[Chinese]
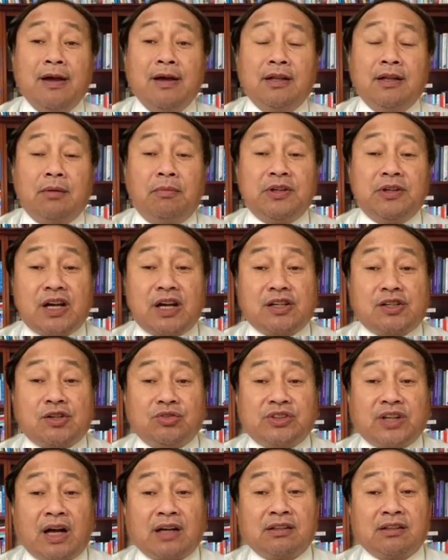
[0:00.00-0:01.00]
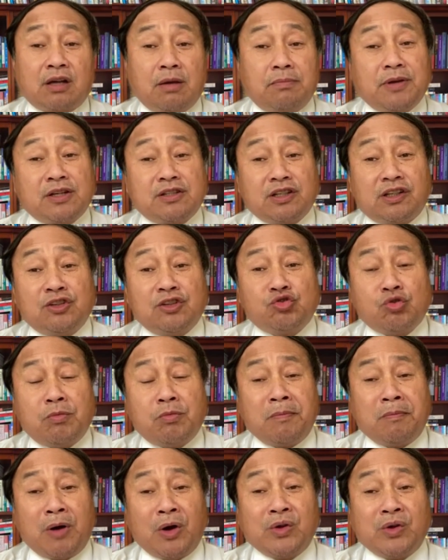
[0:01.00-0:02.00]
那么这个时候，加特别是跟中
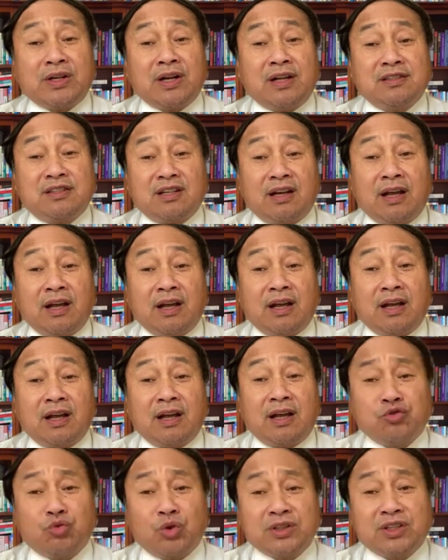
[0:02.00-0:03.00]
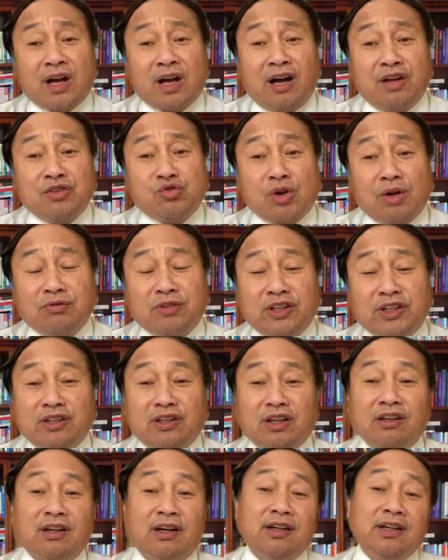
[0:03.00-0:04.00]
美贸易战起来之后，安国家安全问题
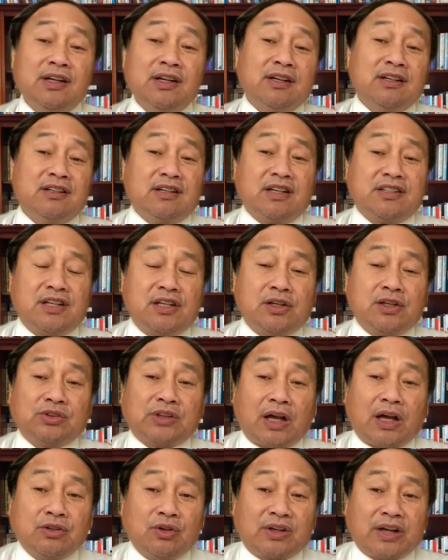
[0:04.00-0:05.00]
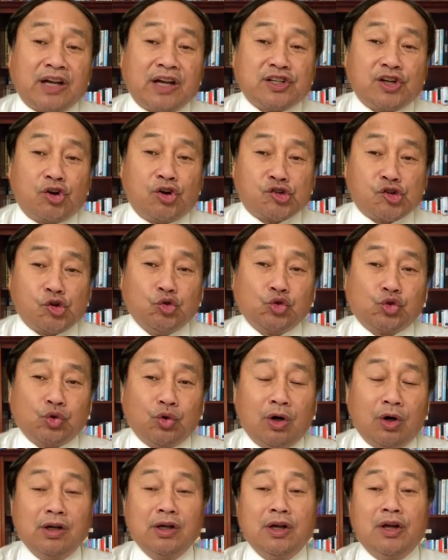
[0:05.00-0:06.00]
成了核心之后，他又开始要收
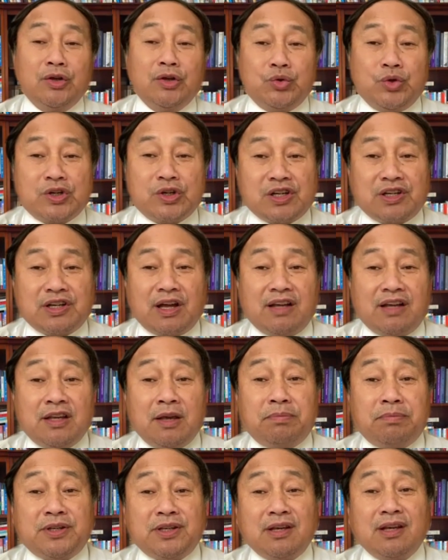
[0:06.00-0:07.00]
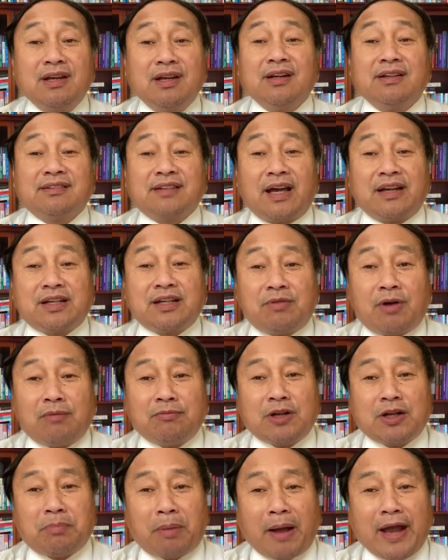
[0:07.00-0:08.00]
缩。于是呢，一批在这方
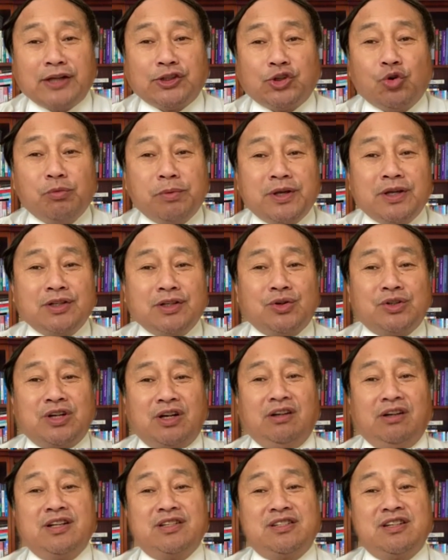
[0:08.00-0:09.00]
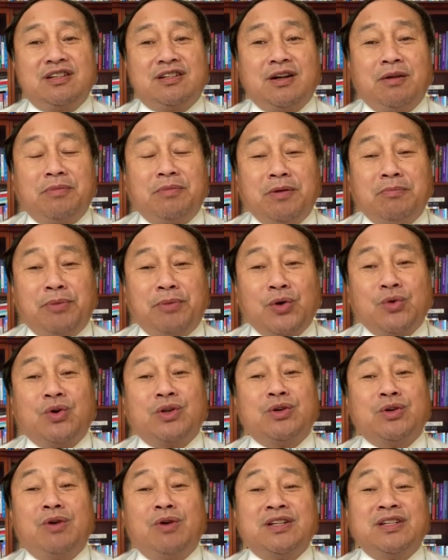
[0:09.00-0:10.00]
面的排头兵就成了牺牲品，包括
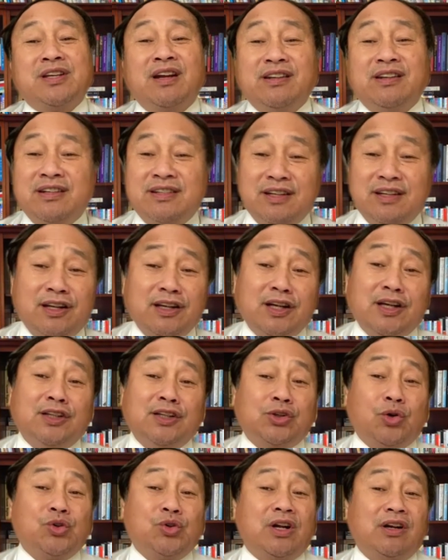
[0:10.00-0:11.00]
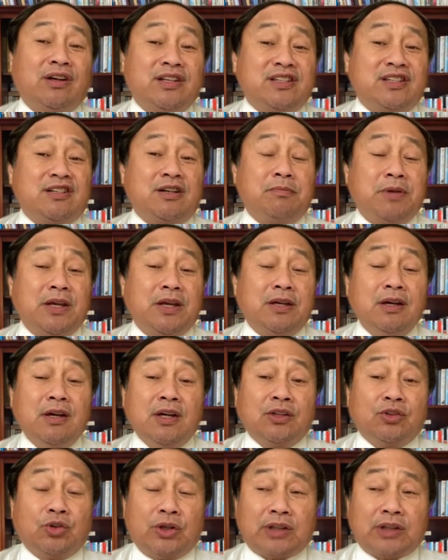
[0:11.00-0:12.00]
就王健林这些都成了牺牲品。
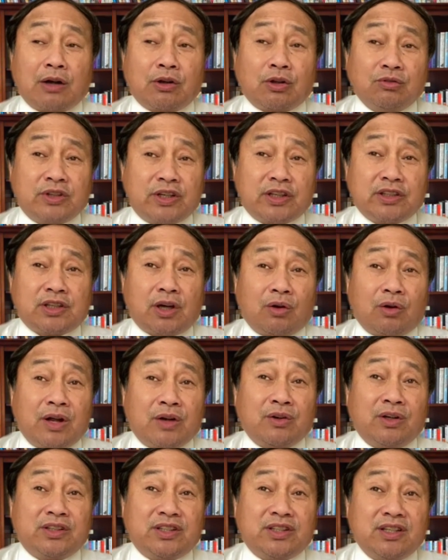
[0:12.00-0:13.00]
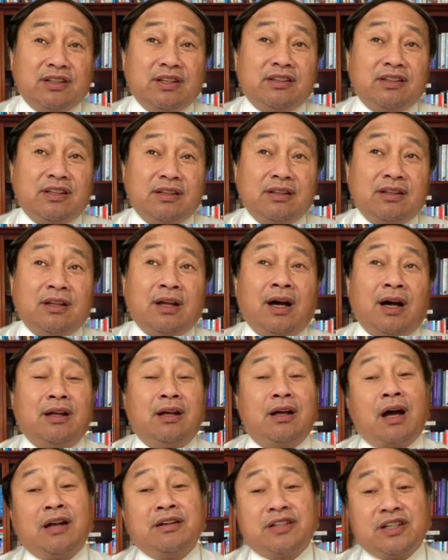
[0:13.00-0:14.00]
所以他是从这个角度来说，其实那
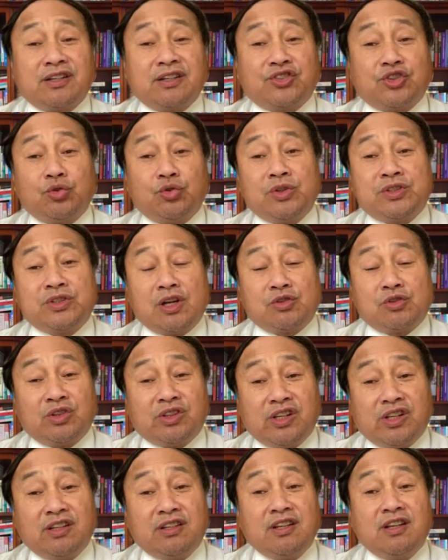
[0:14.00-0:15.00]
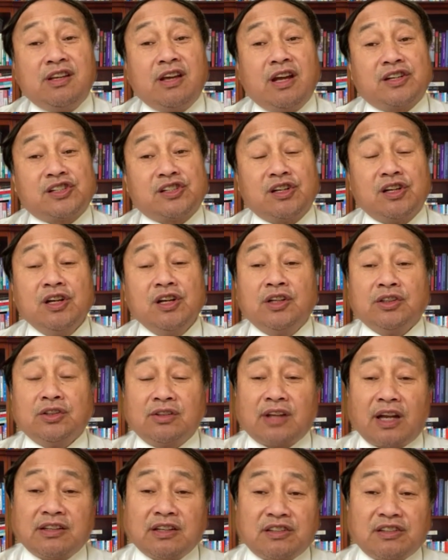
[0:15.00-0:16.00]
按这个思路解说，滴滴也是就
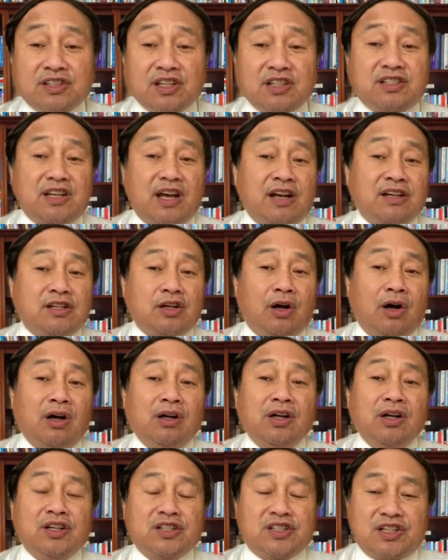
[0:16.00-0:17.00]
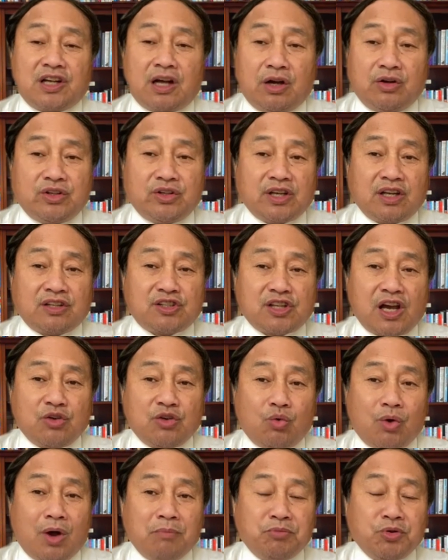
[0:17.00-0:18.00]
在这之前时候，实际上有些监
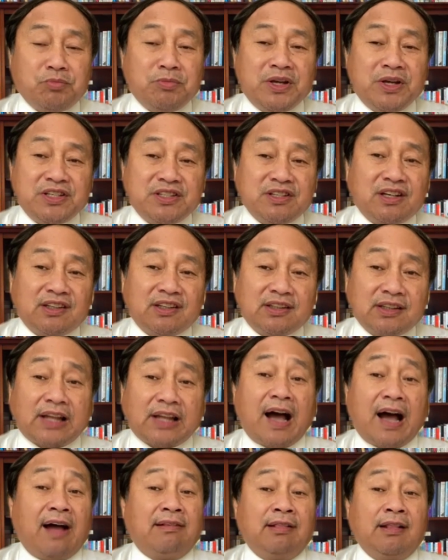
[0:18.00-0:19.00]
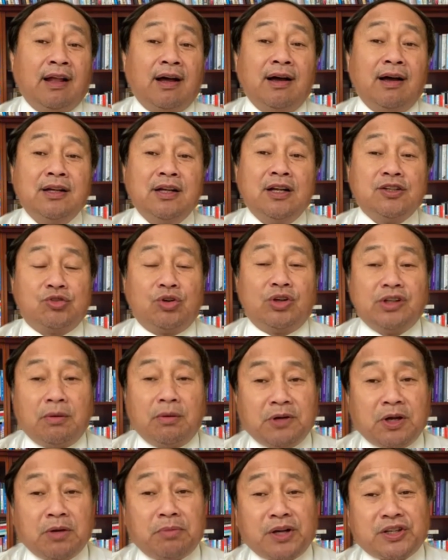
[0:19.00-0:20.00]
管部门已经跟他谈了，说能
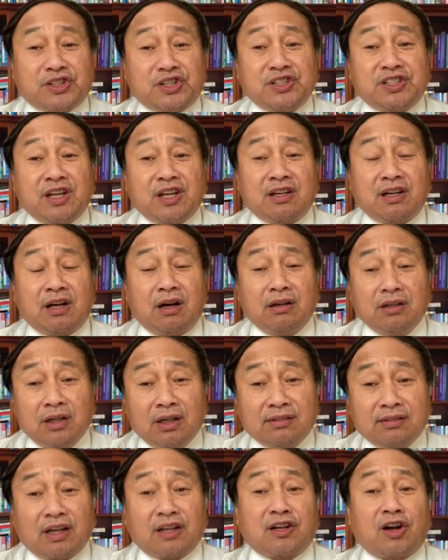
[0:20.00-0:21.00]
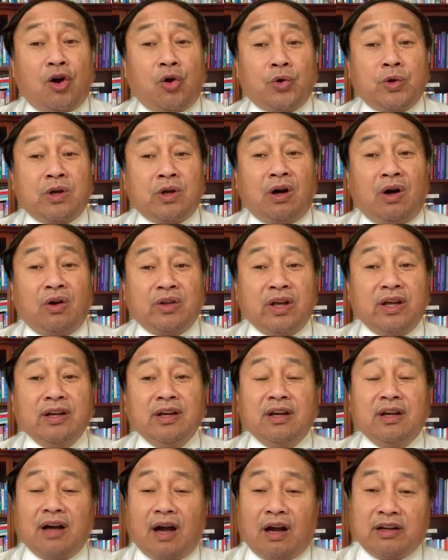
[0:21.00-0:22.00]
不能把时间上再考虑考虑。
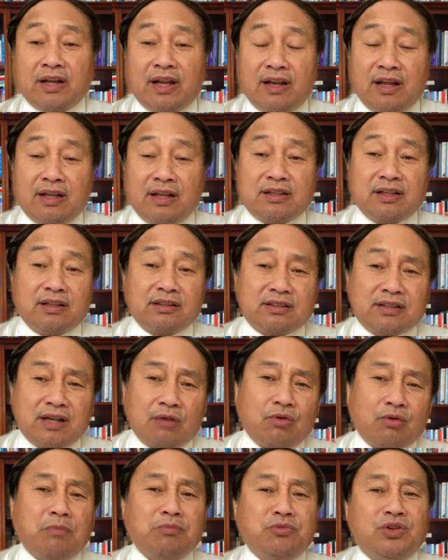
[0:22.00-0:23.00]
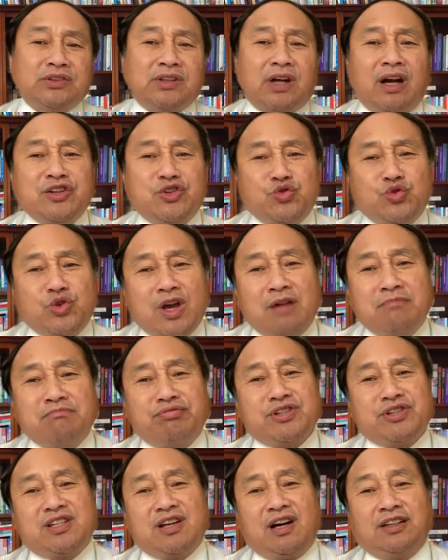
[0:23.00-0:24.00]
而且呢，这个监管部门当然语言
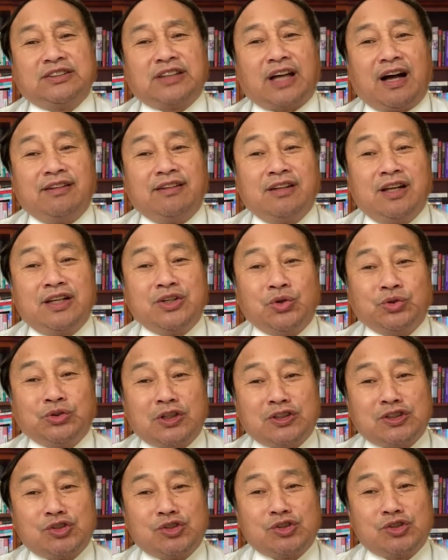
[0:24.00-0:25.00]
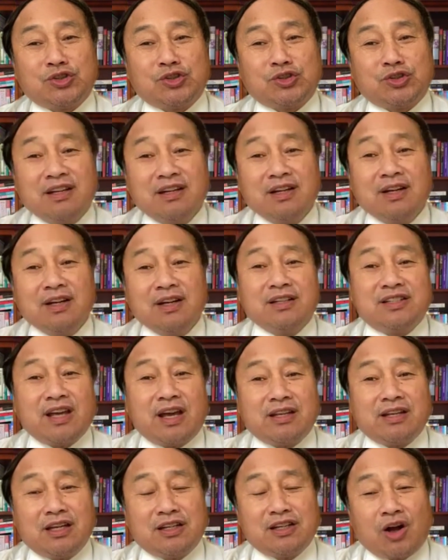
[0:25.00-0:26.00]
不详谈的，有的是说呢，建
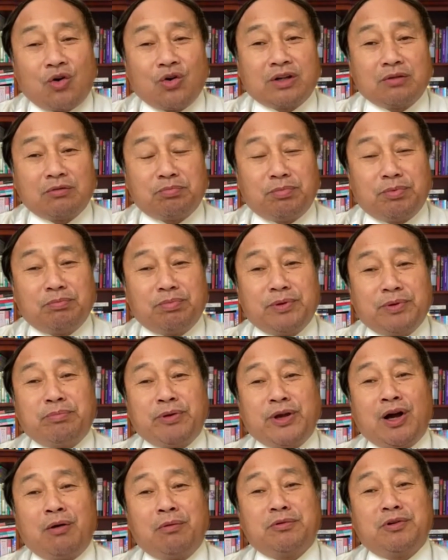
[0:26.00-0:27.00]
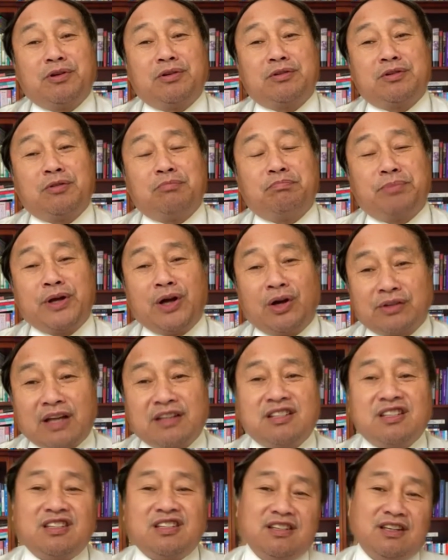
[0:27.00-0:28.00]
议绕不不要就不要在
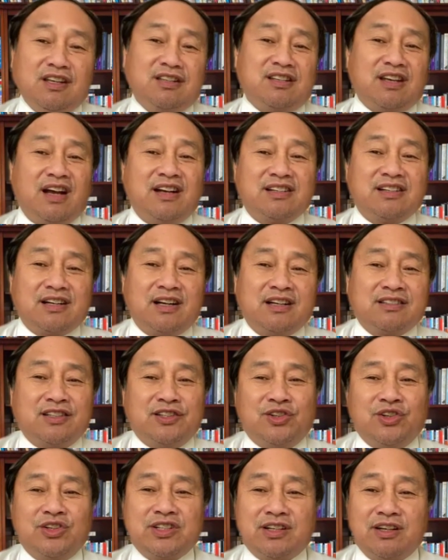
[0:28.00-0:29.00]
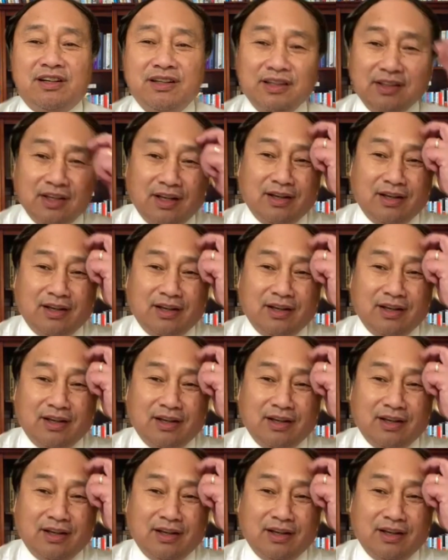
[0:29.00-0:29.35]
七一前上，就觉得这个。